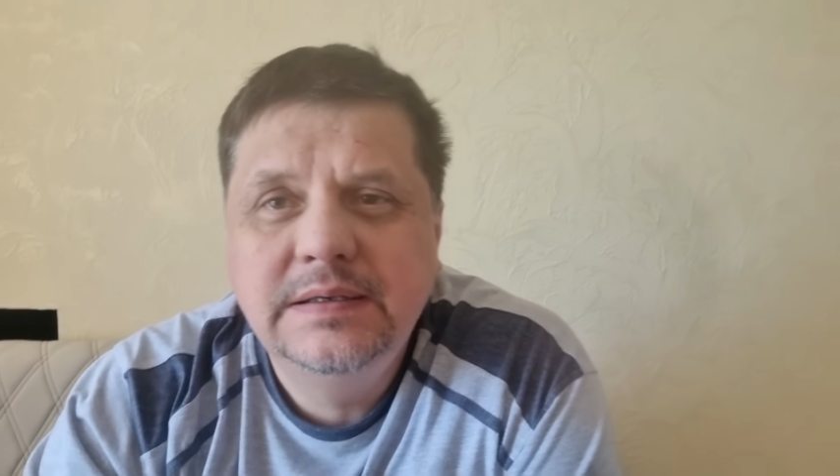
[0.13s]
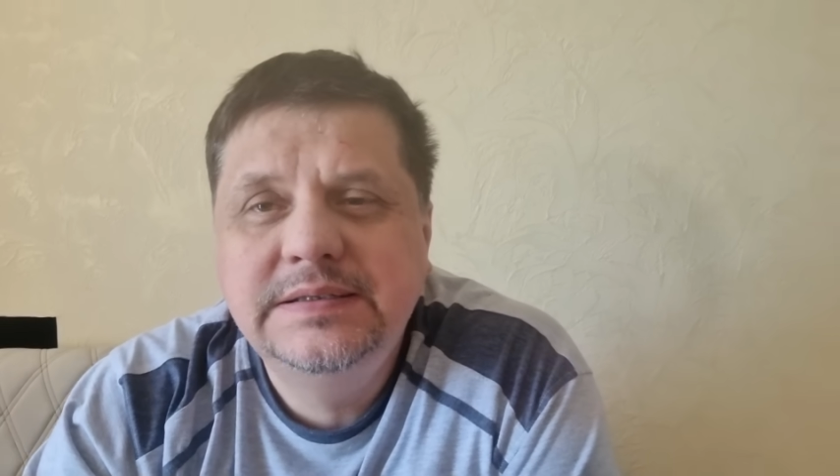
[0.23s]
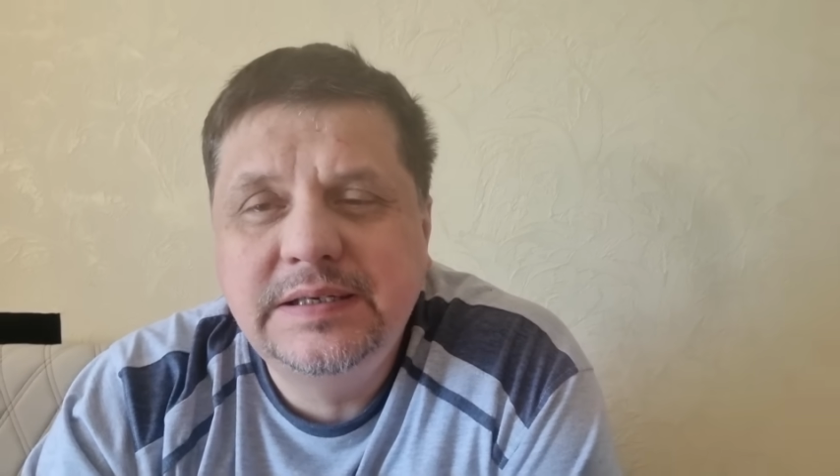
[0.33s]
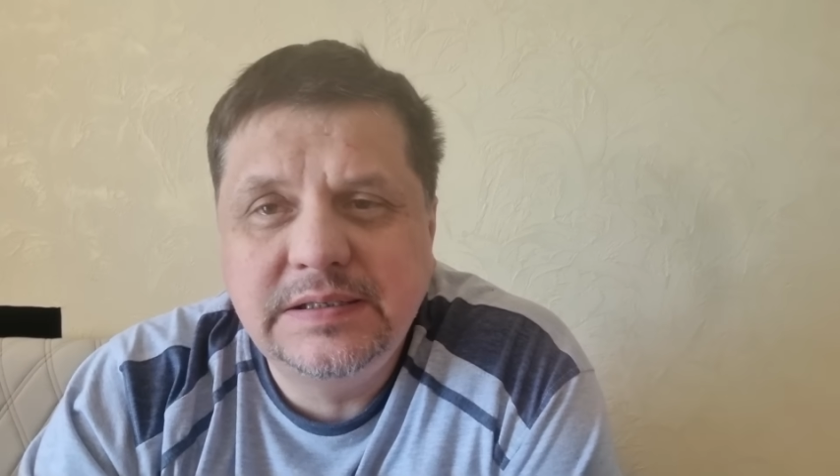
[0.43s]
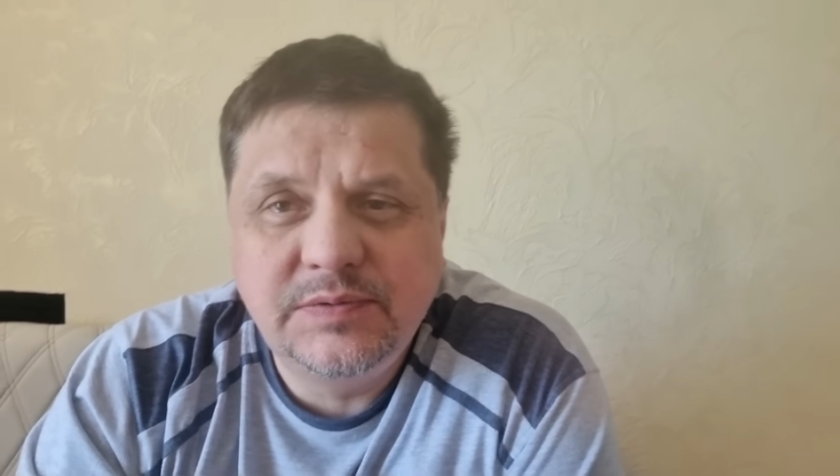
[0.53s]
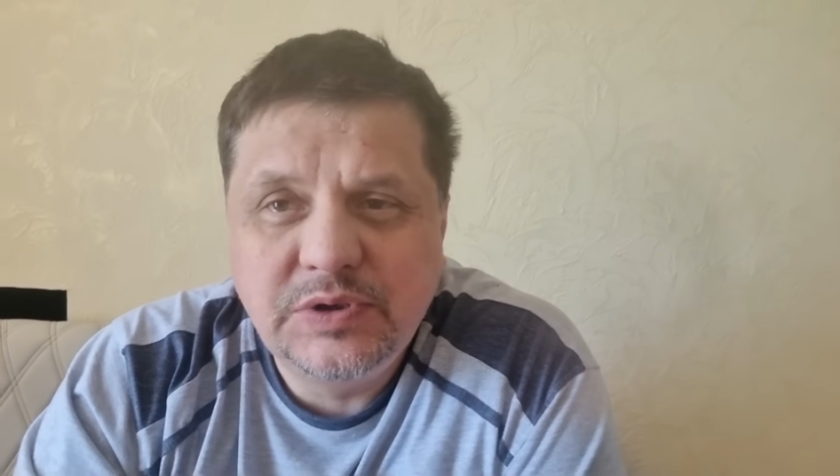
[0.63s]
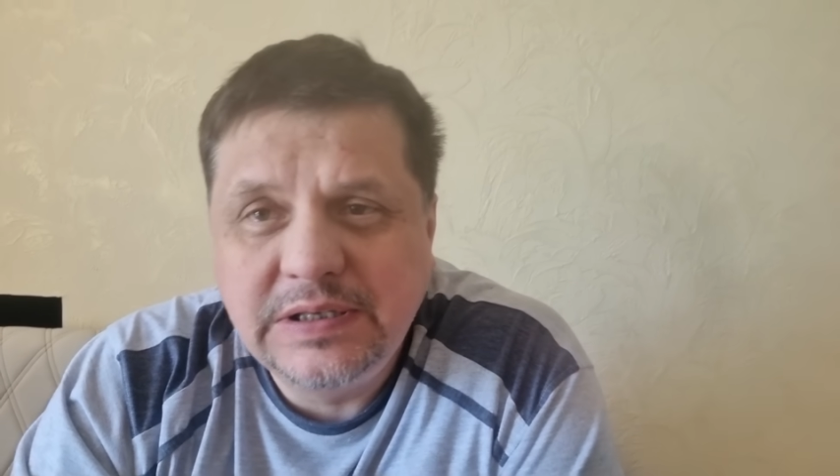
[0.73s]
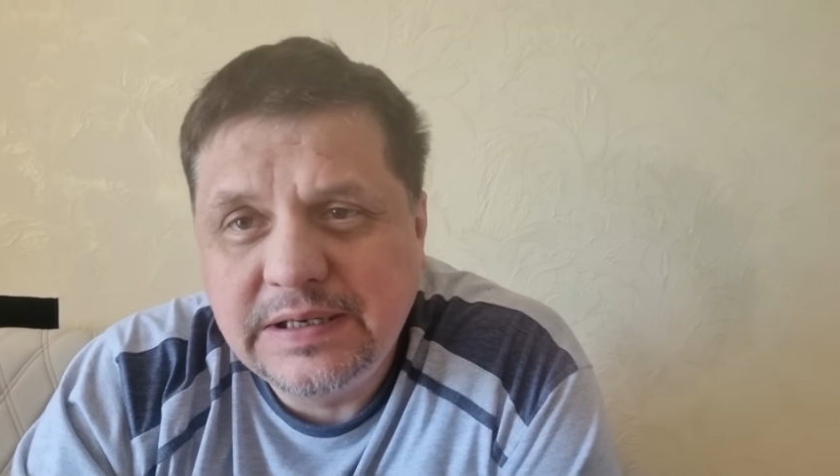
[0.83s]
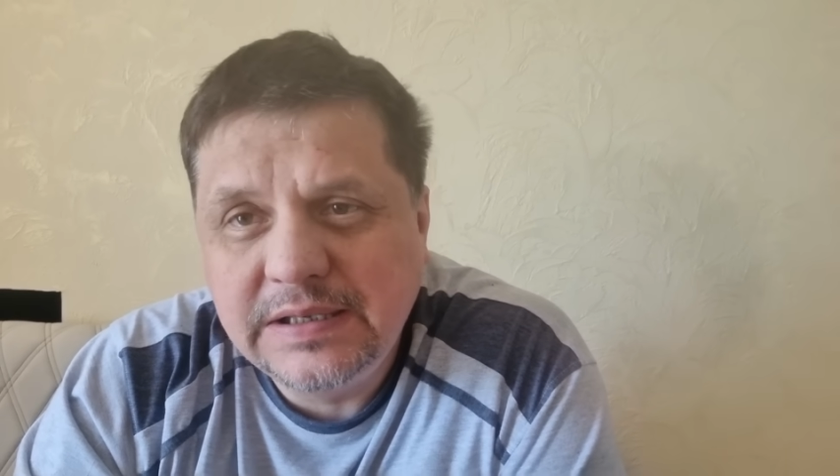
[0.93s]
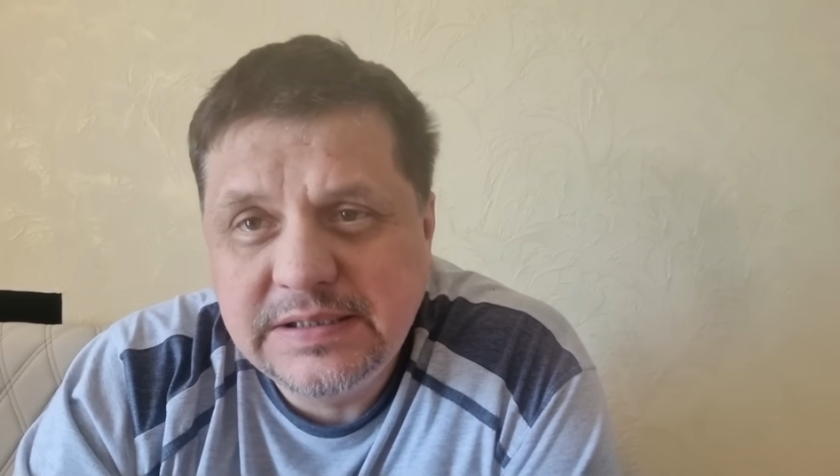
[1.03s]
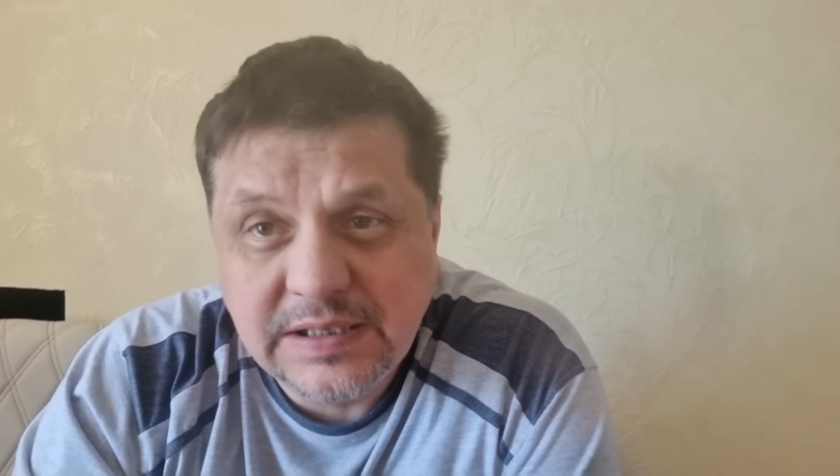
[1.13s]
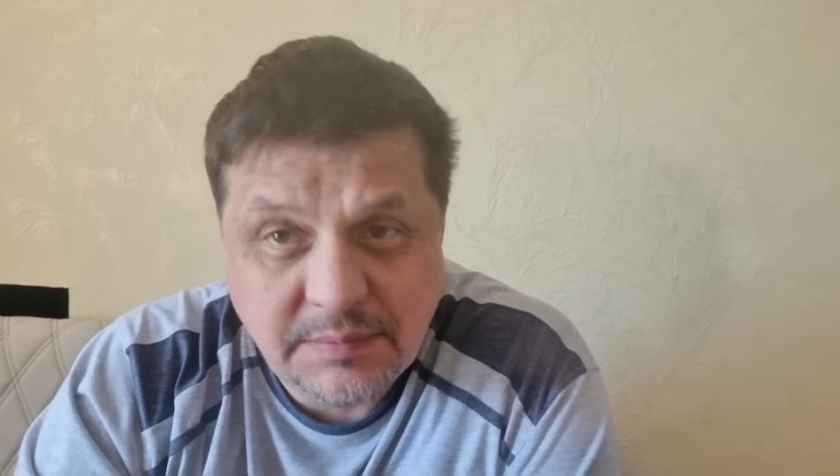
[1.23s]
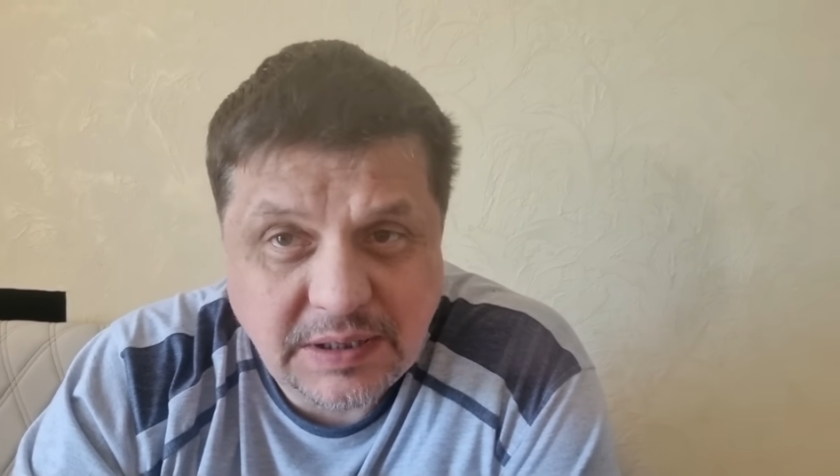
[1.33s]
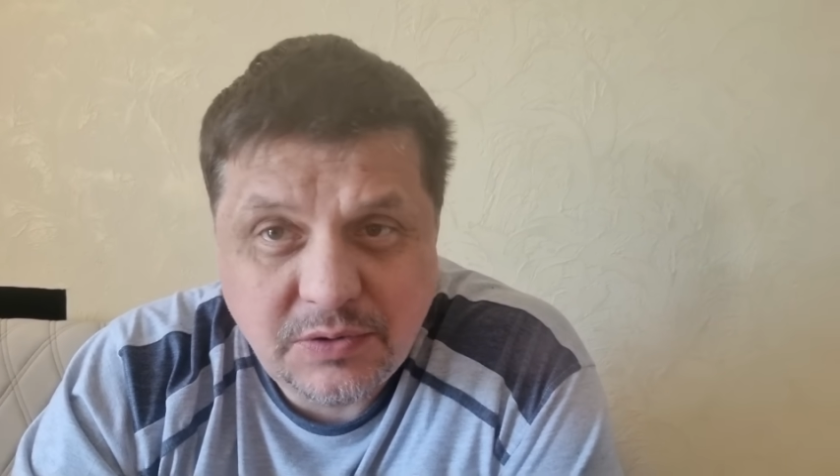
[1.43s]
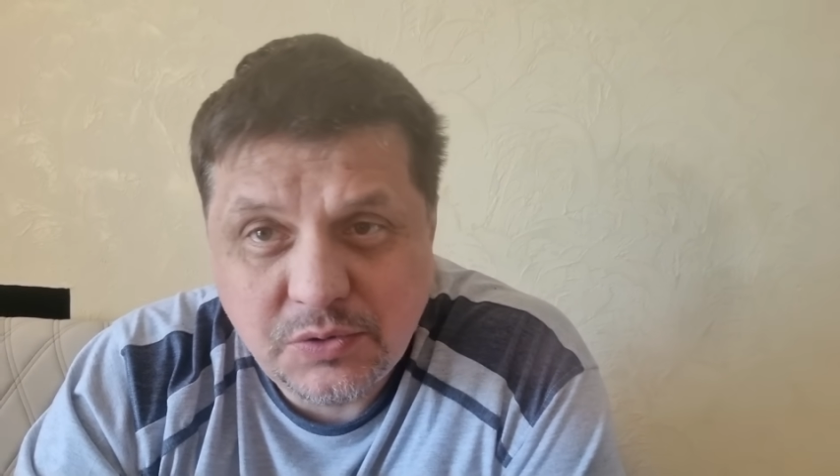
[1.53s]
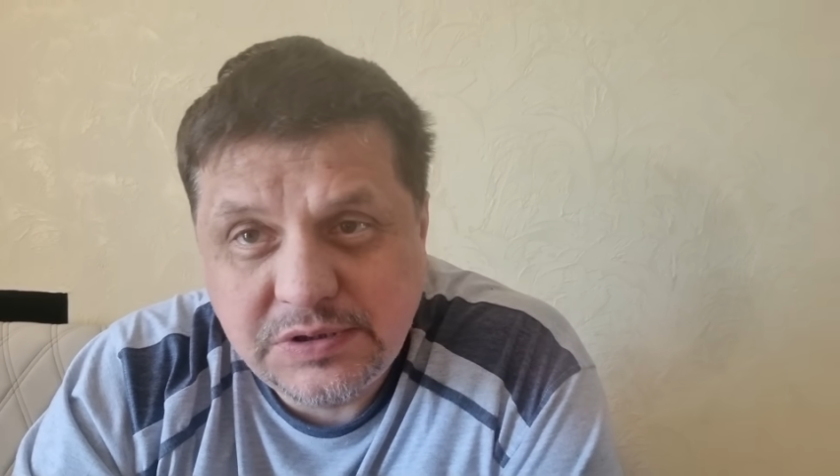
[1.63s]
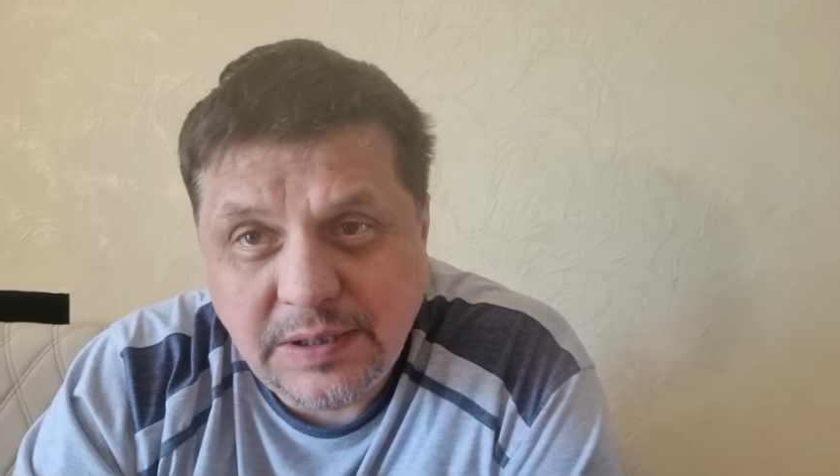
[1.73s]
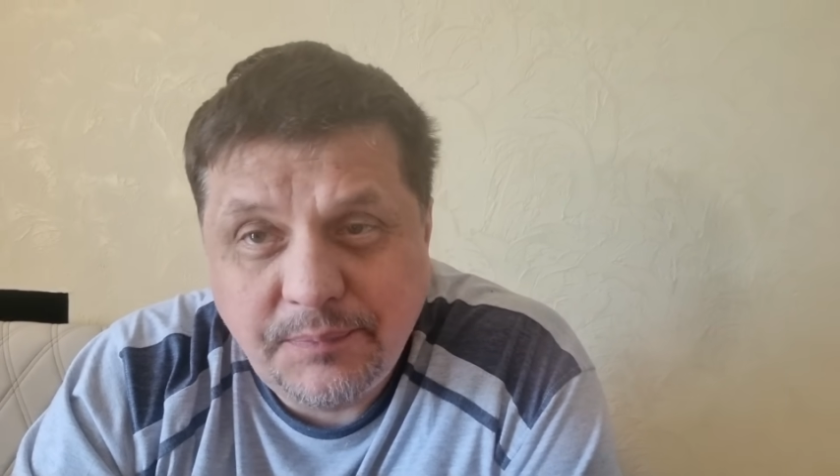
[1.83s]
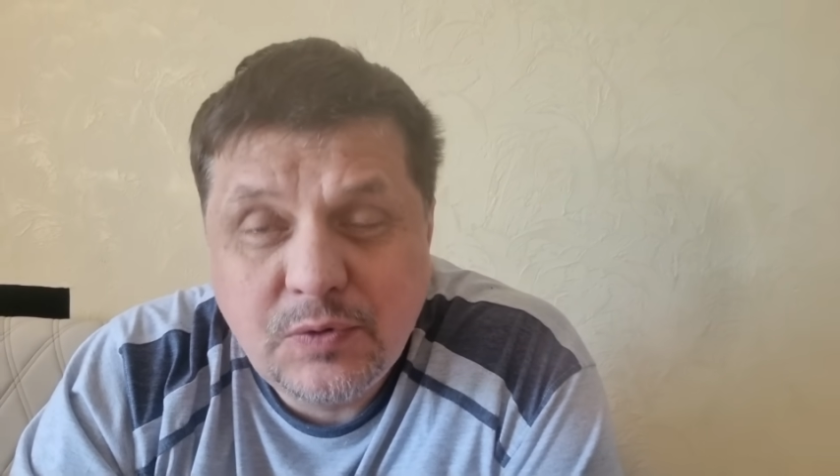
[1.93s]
Здравствуйте, драгоценные мои друзья.